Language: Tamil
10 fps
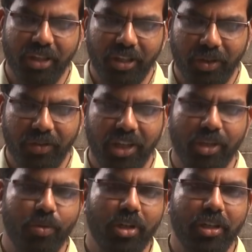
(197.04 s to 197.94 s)
வந்து இவர்
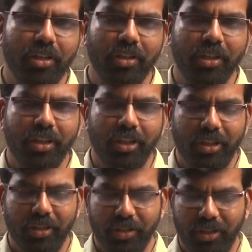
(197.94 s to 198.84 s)
வளர்த்து விடுறாரு
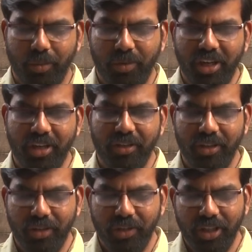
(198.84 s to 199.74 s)
தமிழ்நாடு
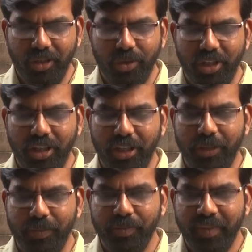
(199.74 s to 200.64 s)
வந்து ஒரு
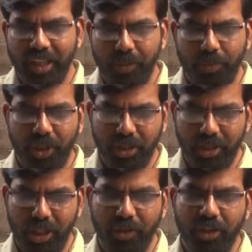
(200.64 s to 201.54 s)
பிரி
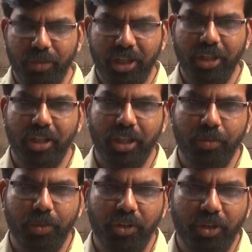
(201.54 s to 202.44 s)
தீவிரவாதம் மாதிரி
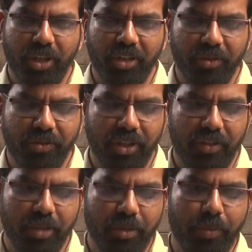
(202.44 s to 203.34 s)
அதாவது
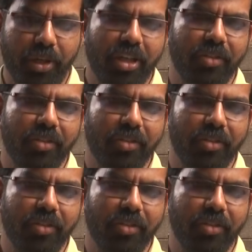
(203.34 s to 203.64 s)
பிரிவினைவாதி மாதிரி பண்றாரு